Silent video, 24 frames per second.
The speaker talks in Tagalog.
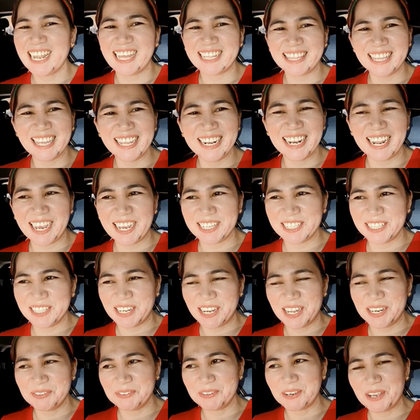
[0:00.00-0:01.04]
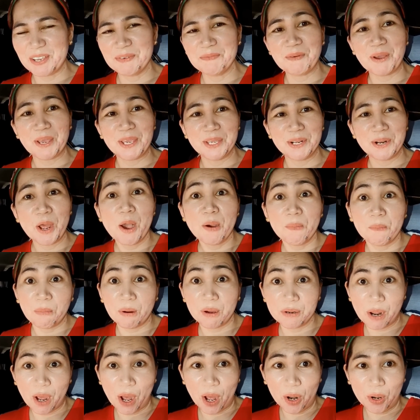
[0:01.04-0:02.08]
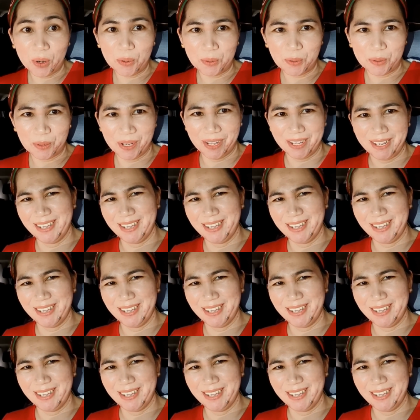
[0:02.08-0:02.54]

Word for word: Dati ang lakas ng ano ngayon. May panalo.